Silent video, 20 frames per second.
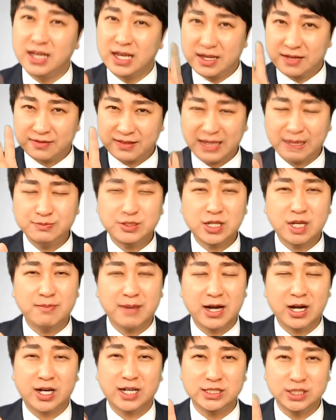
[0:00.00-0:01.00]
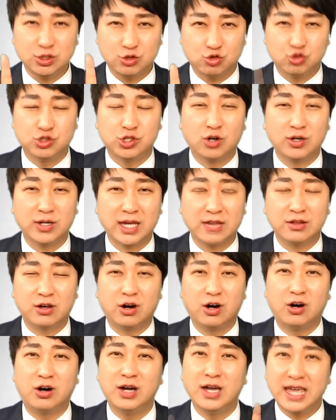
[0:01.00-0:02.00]
3천만 원까지
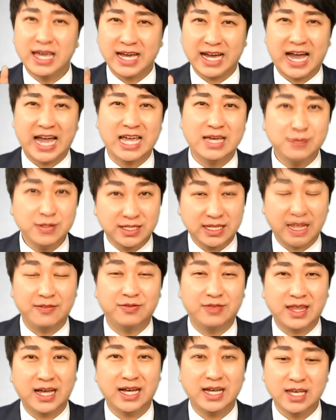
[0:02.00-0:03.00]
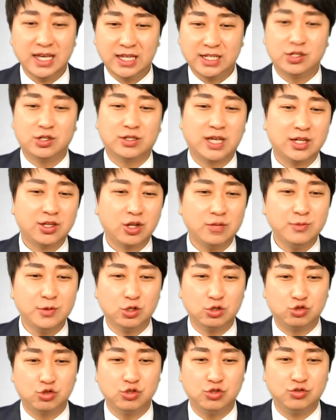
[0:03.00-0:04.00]
누적해서 가입이 된다 이렇게 설명을
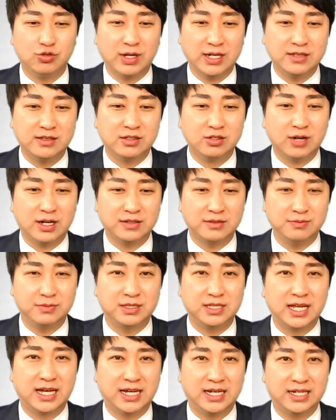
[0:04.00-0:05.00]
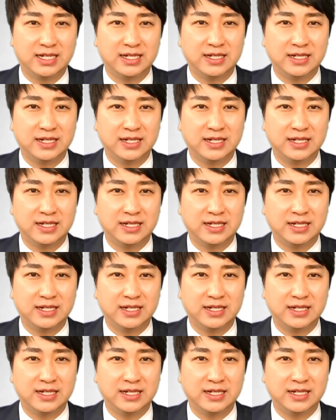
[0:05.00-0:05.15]
드릴 수가 있을 것 같습니다.